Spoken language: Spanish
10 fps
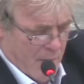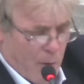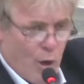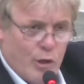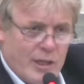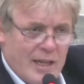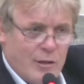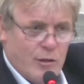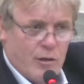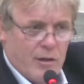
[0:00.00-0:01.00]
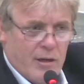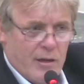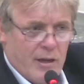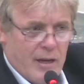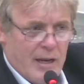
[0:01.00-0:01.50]
Por lo tanto,
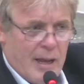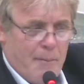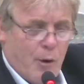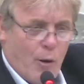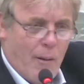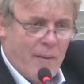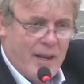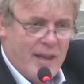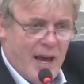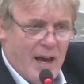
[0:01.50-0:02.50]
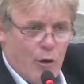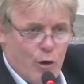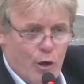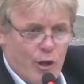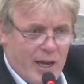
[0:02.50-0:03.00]
la probabilidad
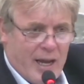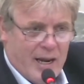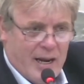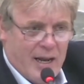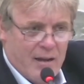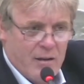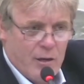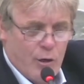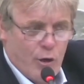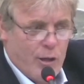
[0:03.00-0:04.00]
o no de guerra no